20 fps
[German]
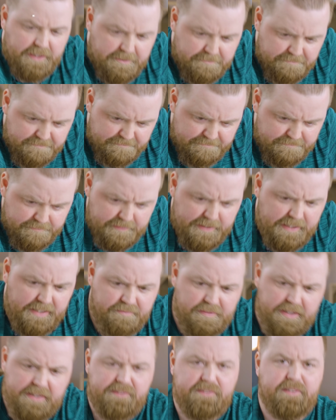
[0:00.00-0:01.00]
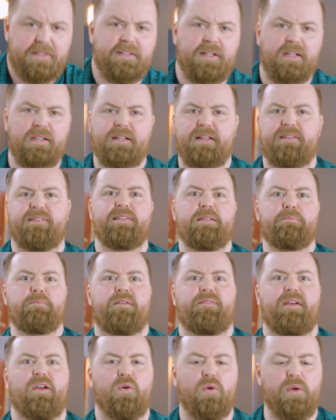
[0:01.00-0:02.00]
Ding legen wir jetzt hin, dann kannst du
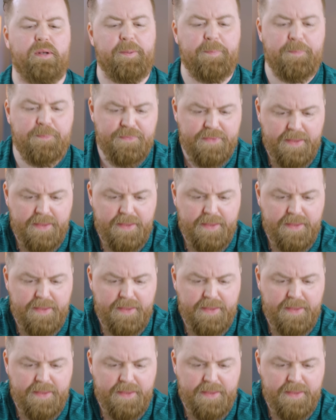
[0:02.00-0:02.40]
nicht mehr wegrollen.